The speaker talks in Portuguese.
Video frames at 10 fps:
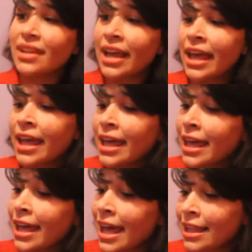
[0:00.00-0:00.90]

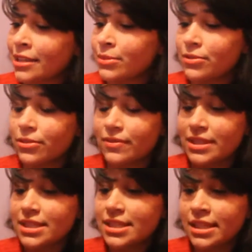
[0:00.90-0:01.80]
é, ela também foi
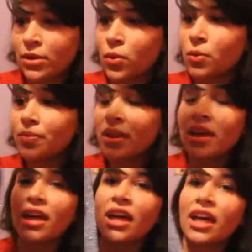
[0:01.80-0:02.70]
25.
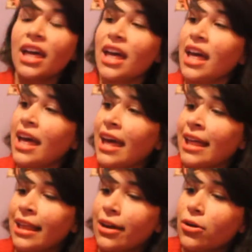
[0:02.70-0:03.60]

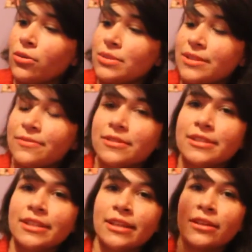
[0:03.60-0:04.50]
Ela é como se
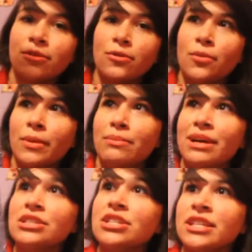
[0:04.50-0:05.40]
fosse uma
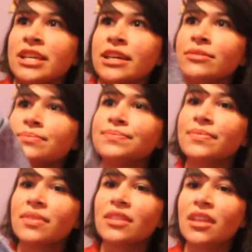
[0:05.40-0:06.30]
batinha
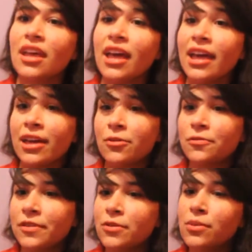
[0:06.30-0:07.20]
eu
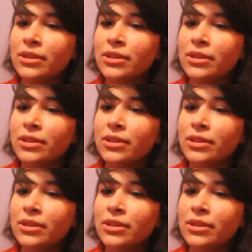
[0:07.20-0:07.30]
vi um